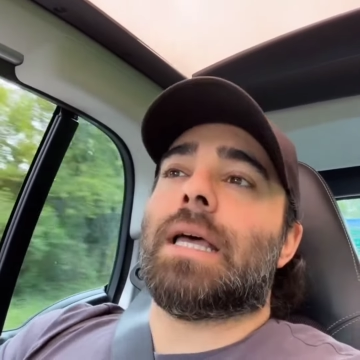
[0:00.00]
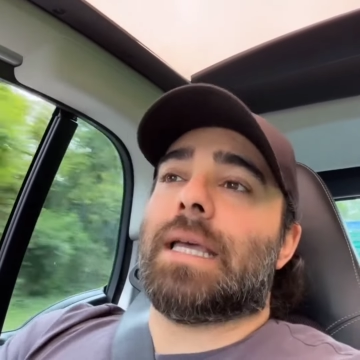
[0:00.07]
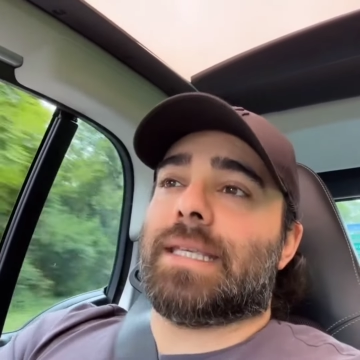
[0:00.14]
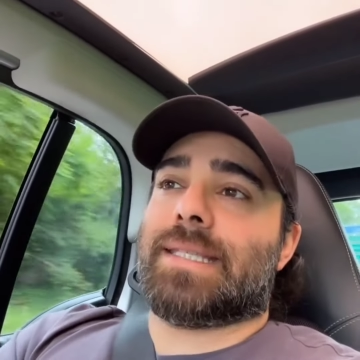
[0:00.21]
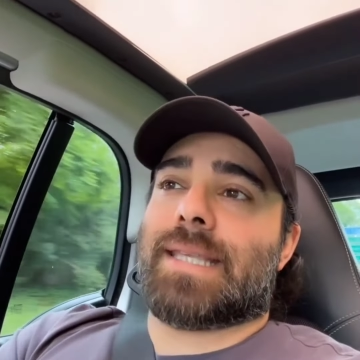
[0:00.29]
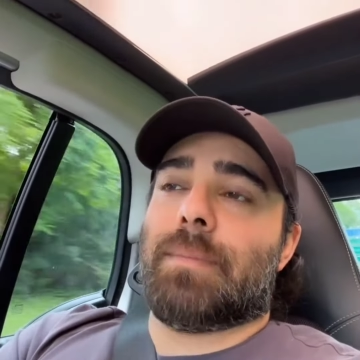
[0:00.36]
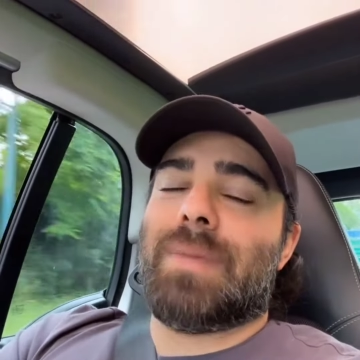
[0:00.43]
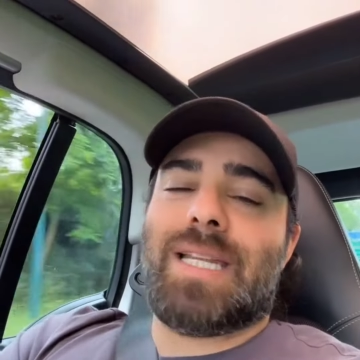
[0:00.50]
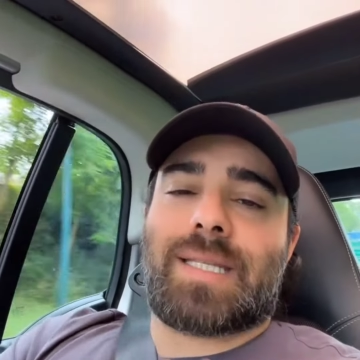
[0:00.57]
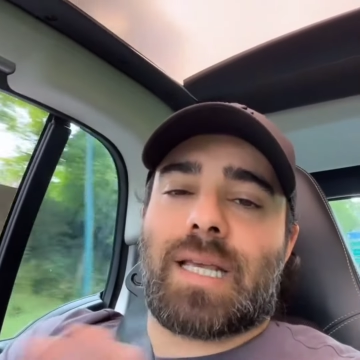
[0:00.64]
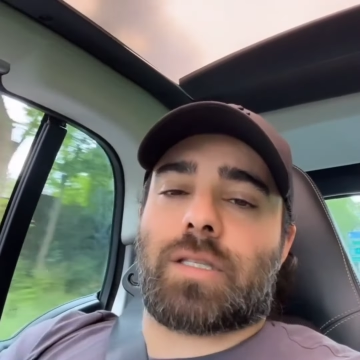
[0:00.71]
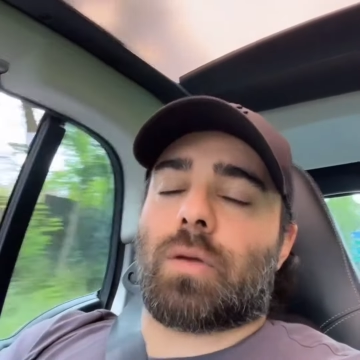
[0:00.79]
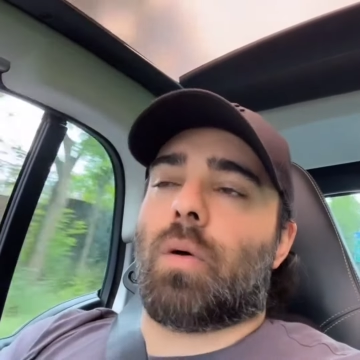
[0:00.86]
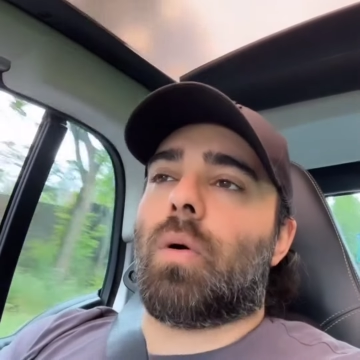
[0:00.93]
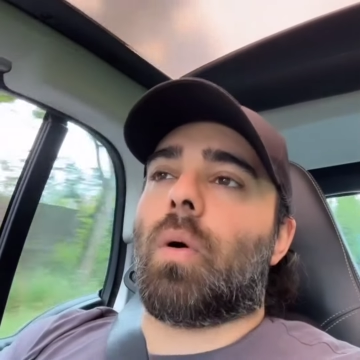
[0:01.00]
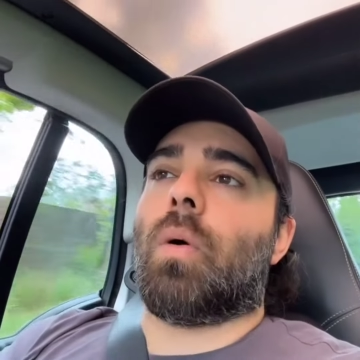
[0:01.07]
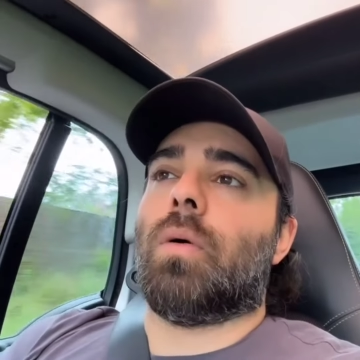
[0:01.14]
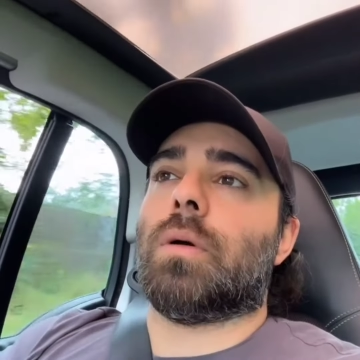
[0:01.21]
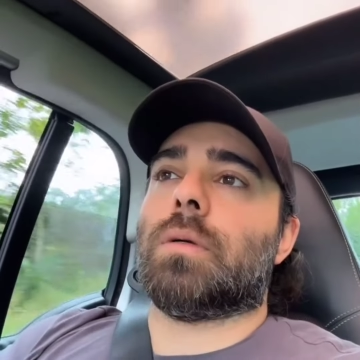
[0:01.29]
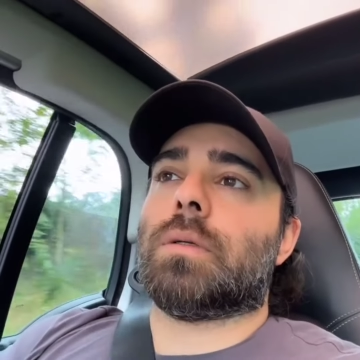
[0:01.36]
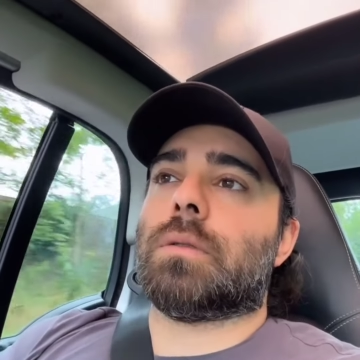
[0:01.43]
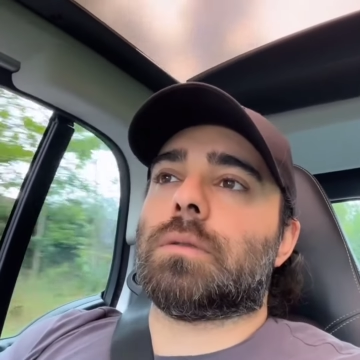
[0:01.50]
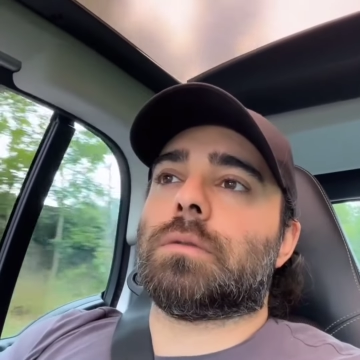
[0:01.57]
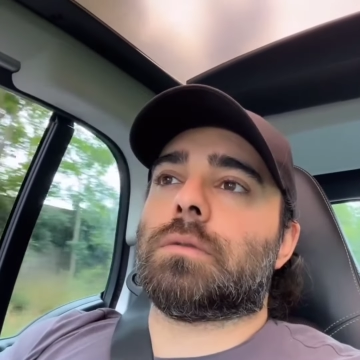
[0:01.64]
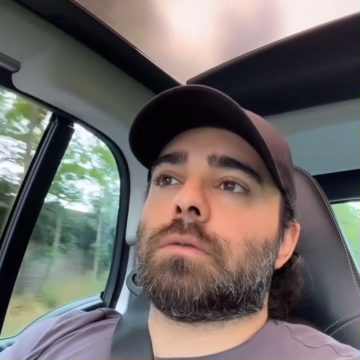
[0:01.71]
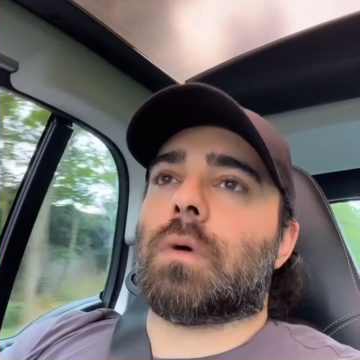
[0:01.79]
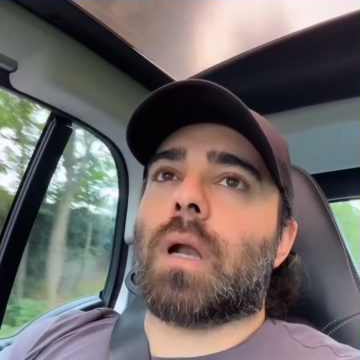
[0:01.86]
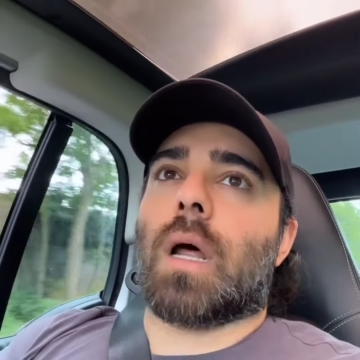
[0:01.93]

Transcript: c'est 1500 euros. Voilà.